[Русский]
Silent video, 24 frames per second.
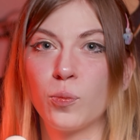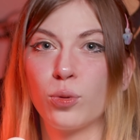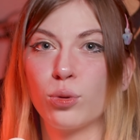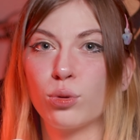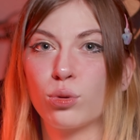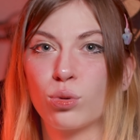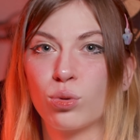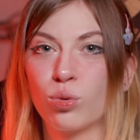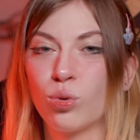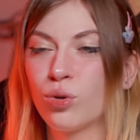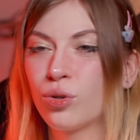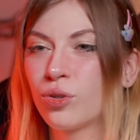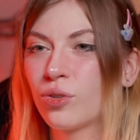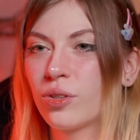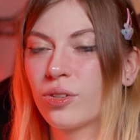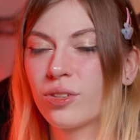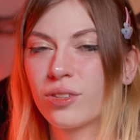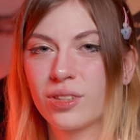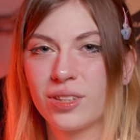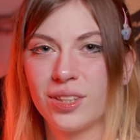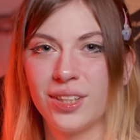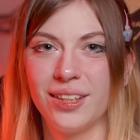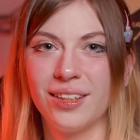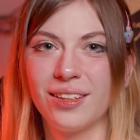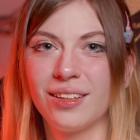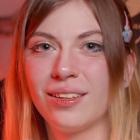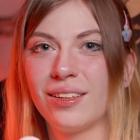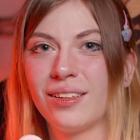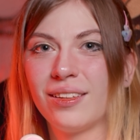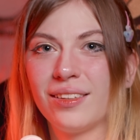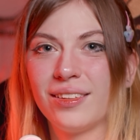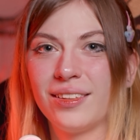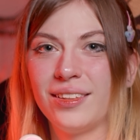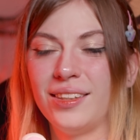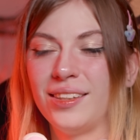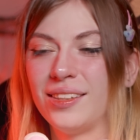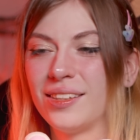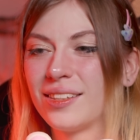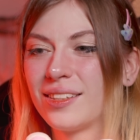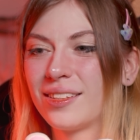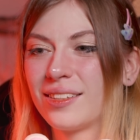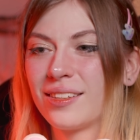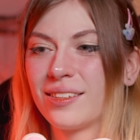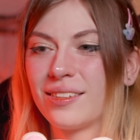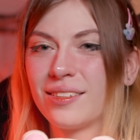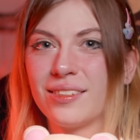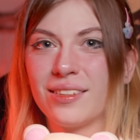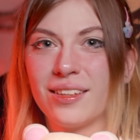ползунок сделал
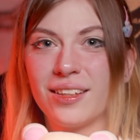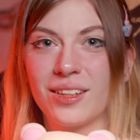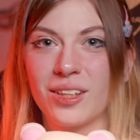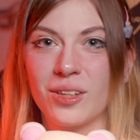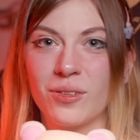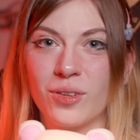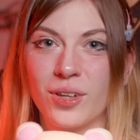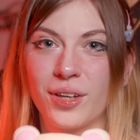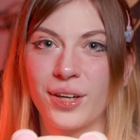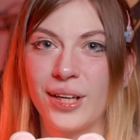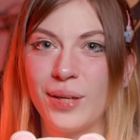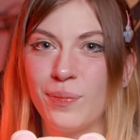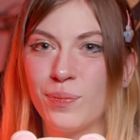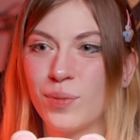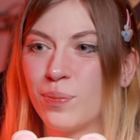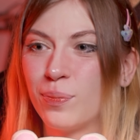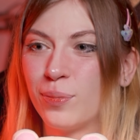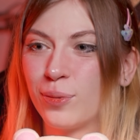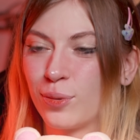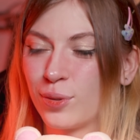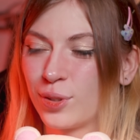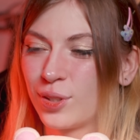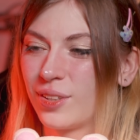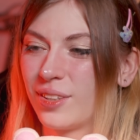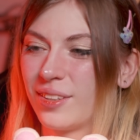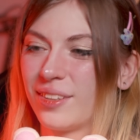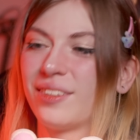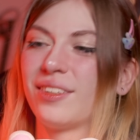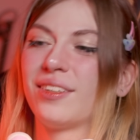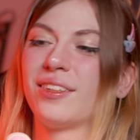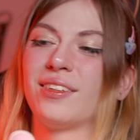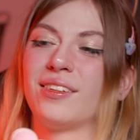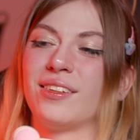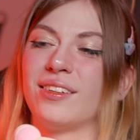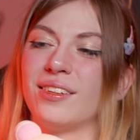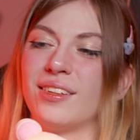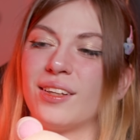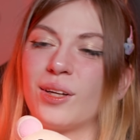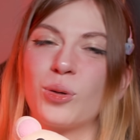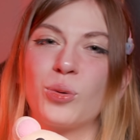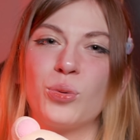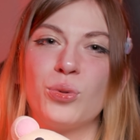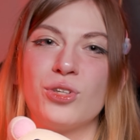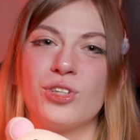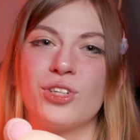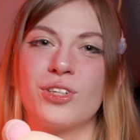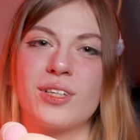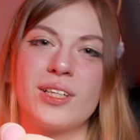из этого клипа просто
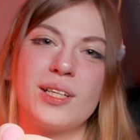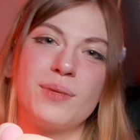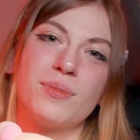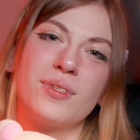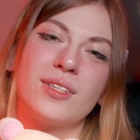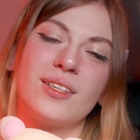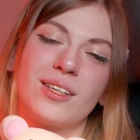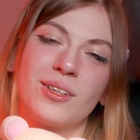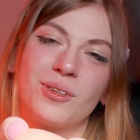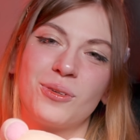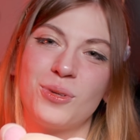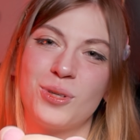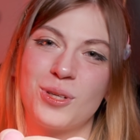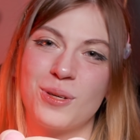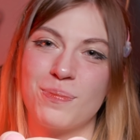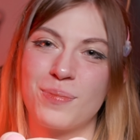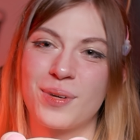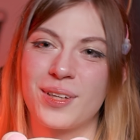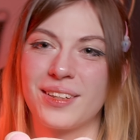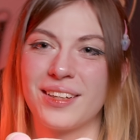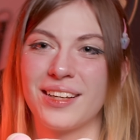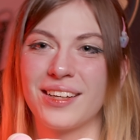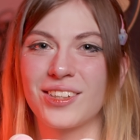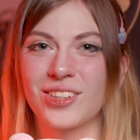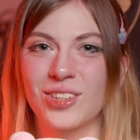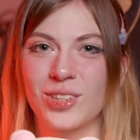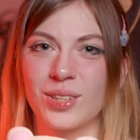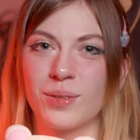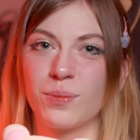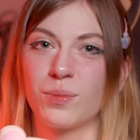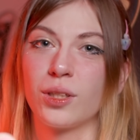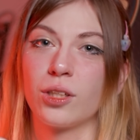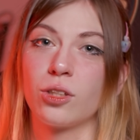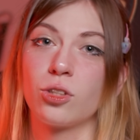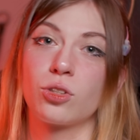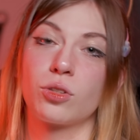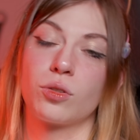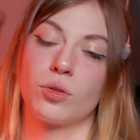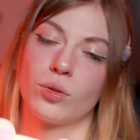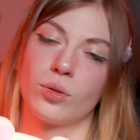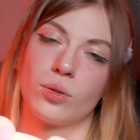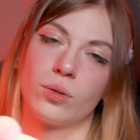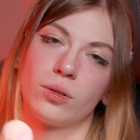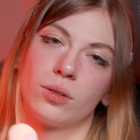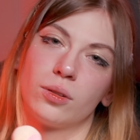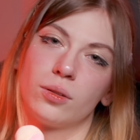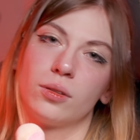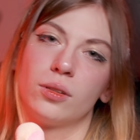дорогущий клип с дорогущим продакшеном, так что
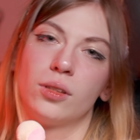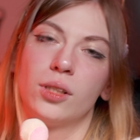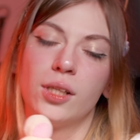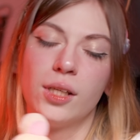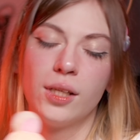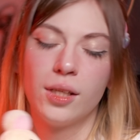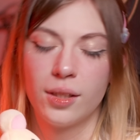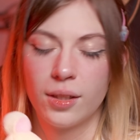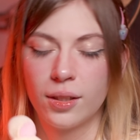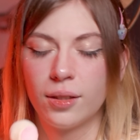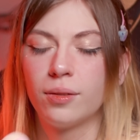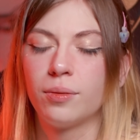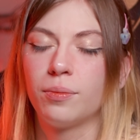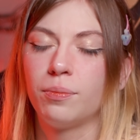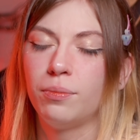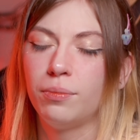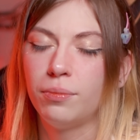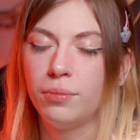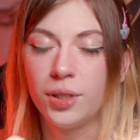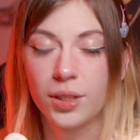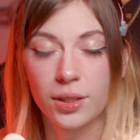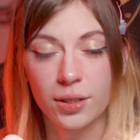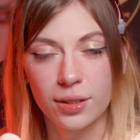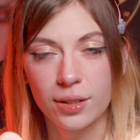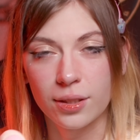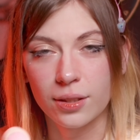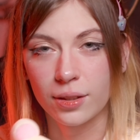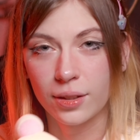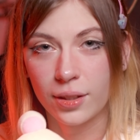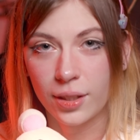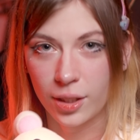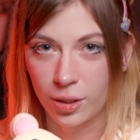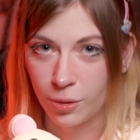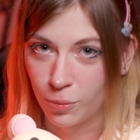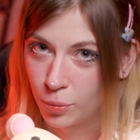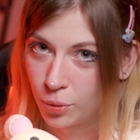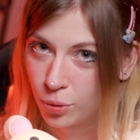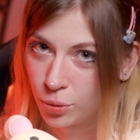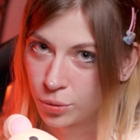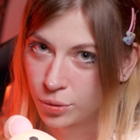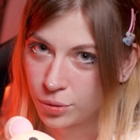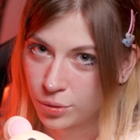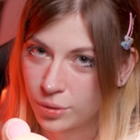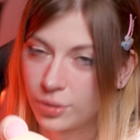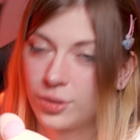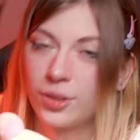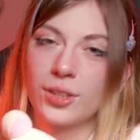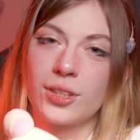мисс Дэд
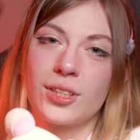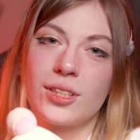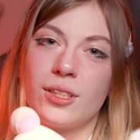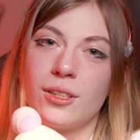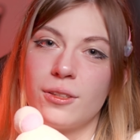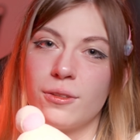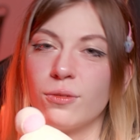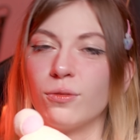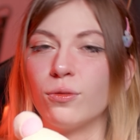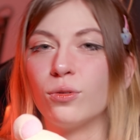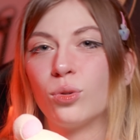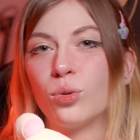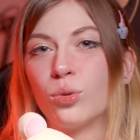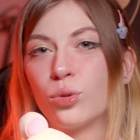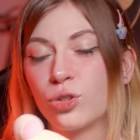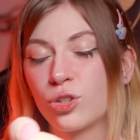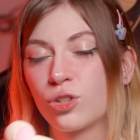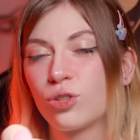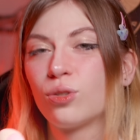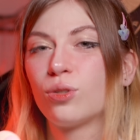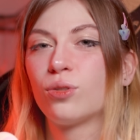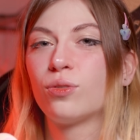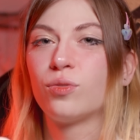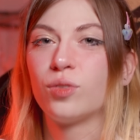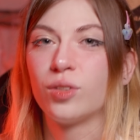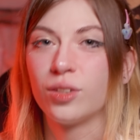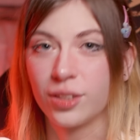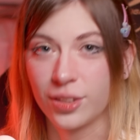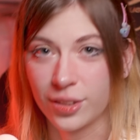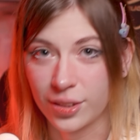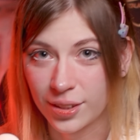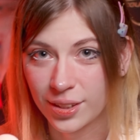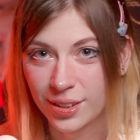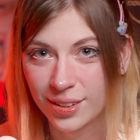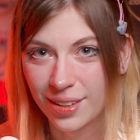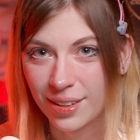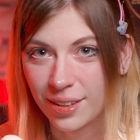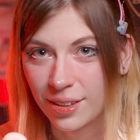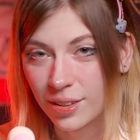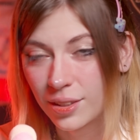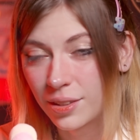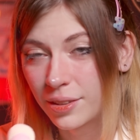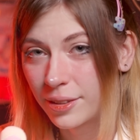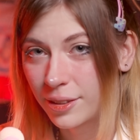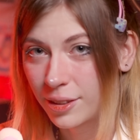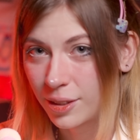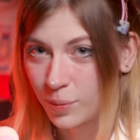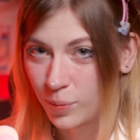Блонд, если вдруг что, вы знаете,
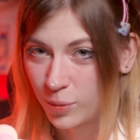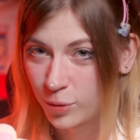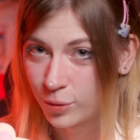к кому